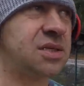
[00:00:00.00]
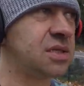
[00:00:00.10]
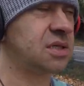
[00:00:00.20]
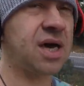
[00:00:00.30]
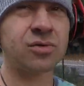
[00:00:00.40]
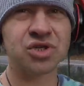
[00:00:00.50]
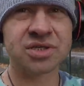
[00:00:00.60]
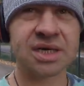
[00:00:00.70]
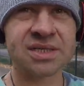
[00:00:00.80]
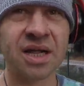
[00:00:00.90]
я уже
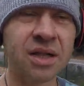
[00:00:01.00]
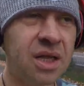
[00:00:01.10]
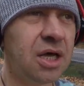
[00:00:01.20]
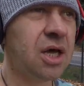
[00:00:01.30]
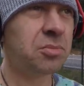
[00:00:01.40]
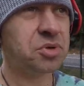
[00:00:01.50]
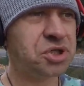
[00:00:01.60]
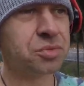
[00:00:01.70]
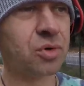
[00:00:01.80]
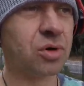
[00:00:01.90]
сказал,
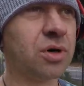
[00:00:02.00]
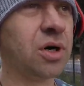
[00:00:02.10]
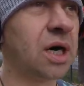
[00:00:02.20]
почему